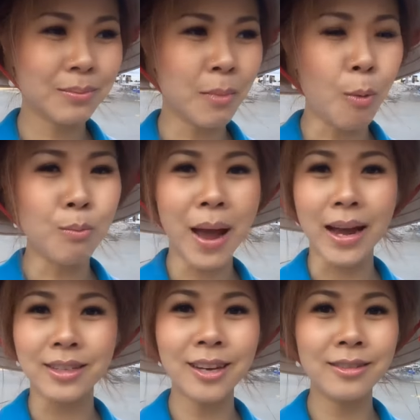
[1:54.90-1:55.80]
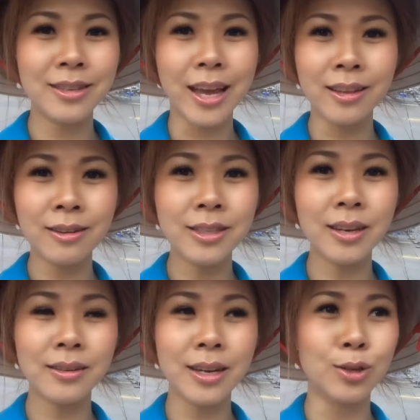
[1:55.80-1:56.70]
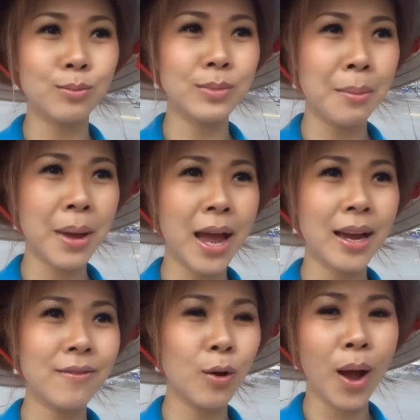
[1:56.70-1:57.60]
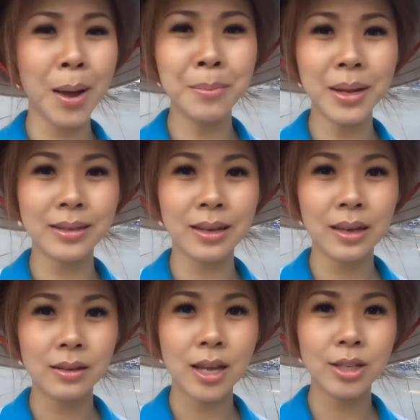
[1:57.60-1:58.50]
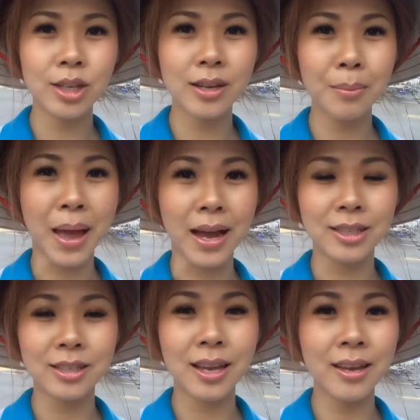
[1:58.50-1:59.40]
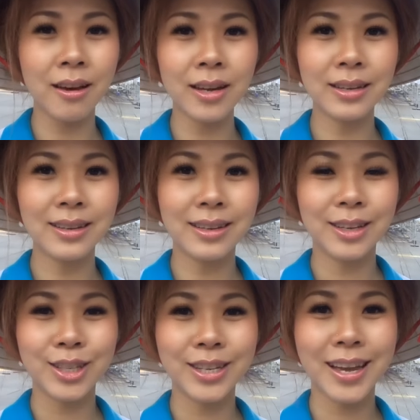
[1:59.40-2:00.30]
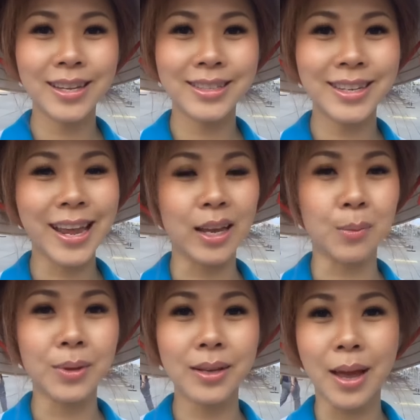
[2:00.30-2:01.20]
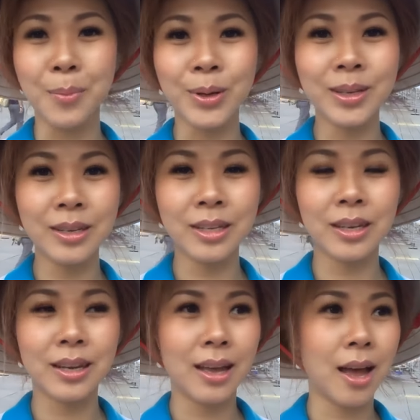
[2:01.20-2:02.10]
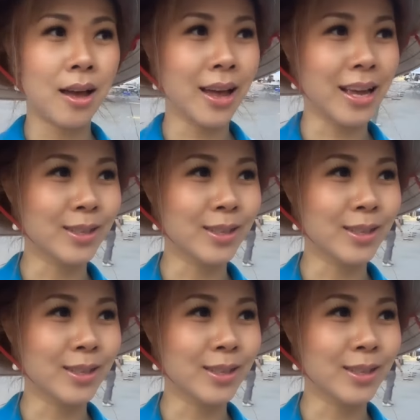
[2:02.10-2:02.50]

mộc mạc nhất, dễ thương nhất để chúng ta mang cái văn hóa mình đến cho các bạn trên thế giới. Cho nên xin hẹn gặp tất cả mọi người à, hãy